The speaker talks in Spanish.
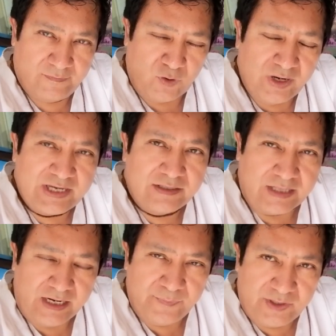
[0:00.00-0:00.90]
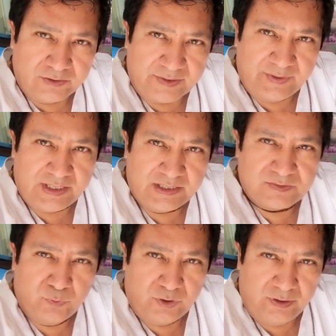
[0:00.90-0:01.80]
Hola, ¿qué tal amigos y
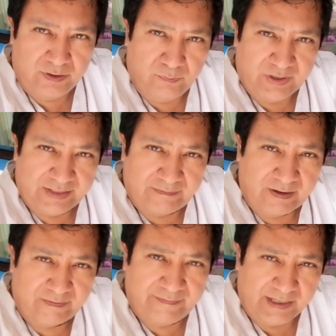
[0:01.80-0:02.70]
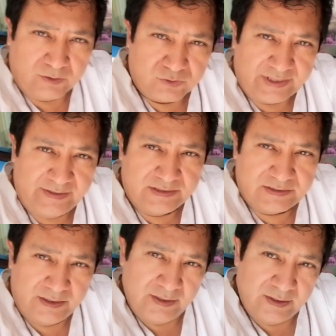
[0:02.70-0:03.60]
amigas? Muy buena tarde tengan
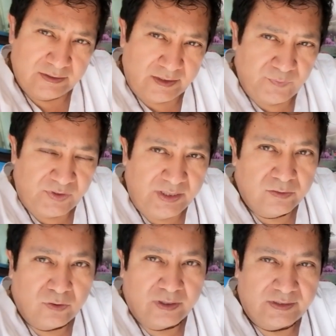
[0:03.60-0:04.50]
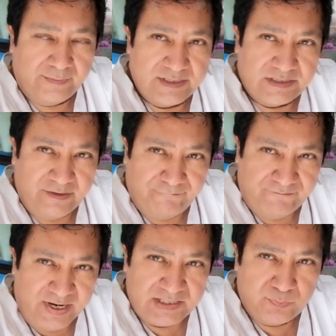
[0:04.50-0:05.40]
ustedes. Transmitiendo a través de
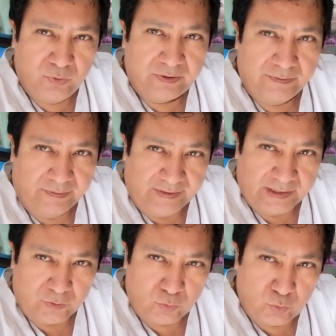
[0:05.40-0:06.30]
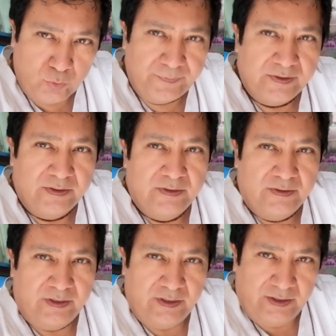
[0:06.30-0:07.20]
Facebook y de YouTube
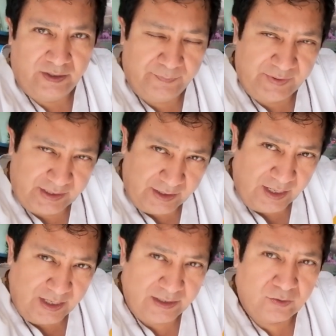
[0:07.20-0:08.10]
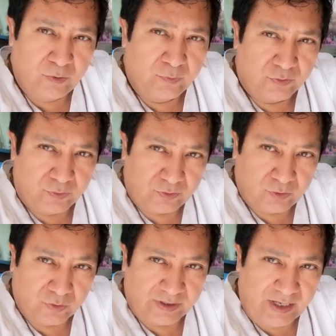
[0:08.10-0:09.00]
en mi canal como
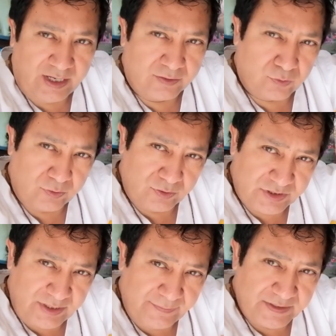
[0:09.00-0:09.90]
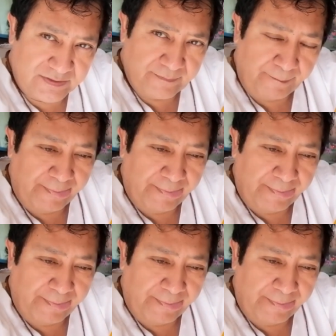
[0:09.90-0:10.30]
Doctor Antonio Chávez.